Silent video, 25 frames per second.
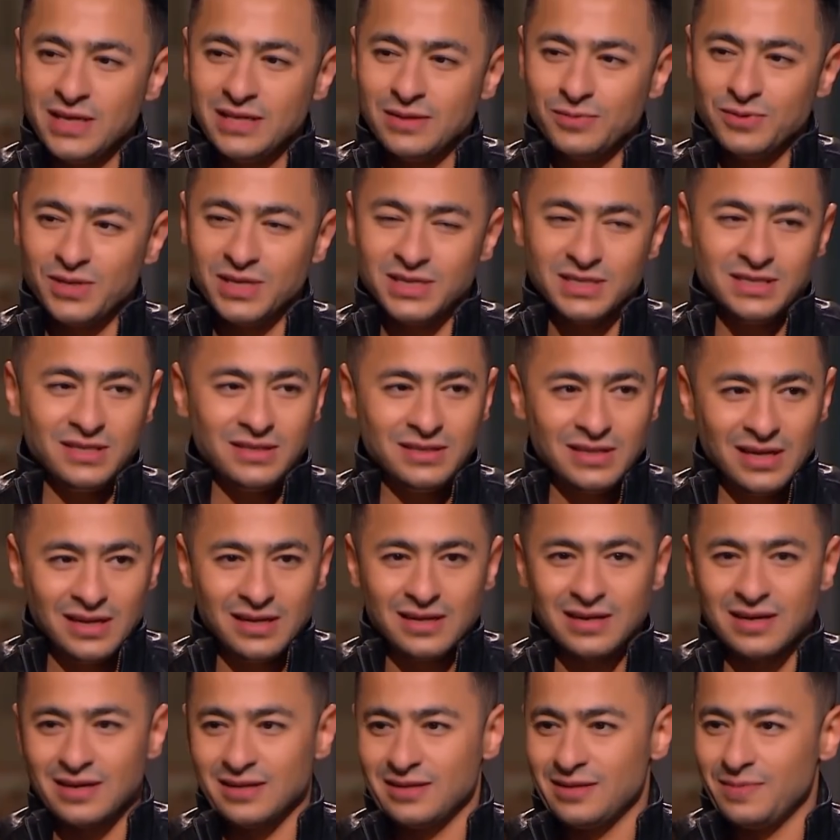هادي واليزيد ده
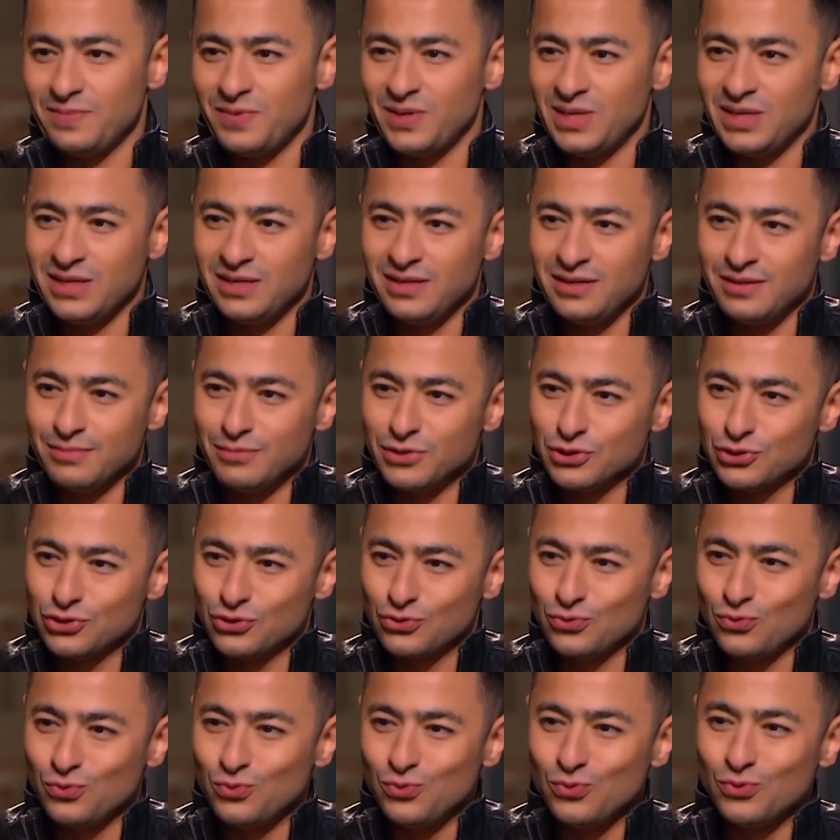اللي كاتب لي
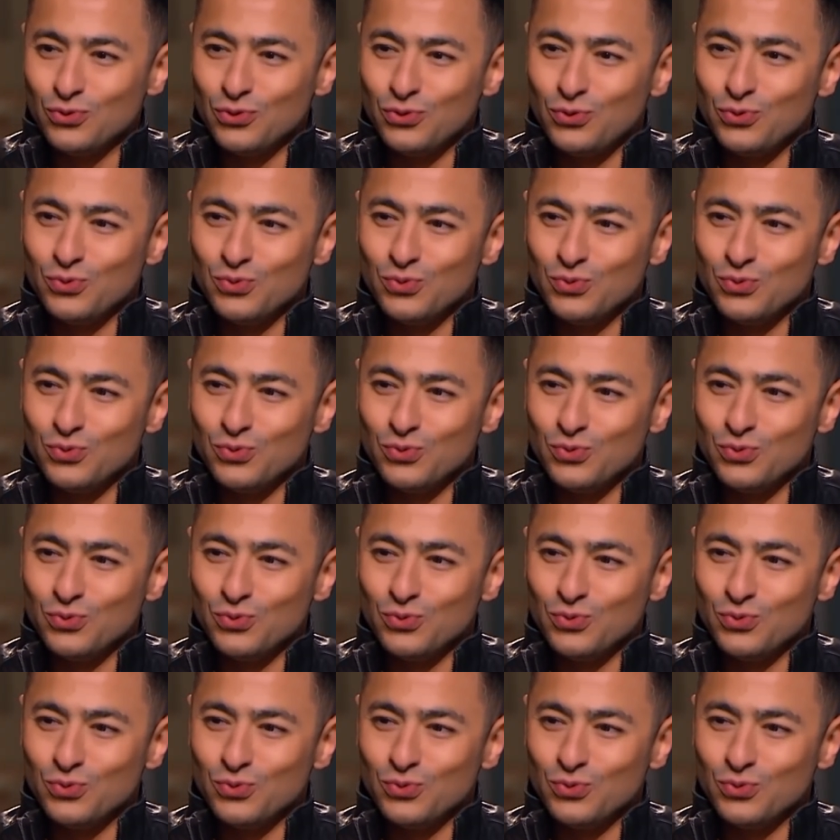مسطول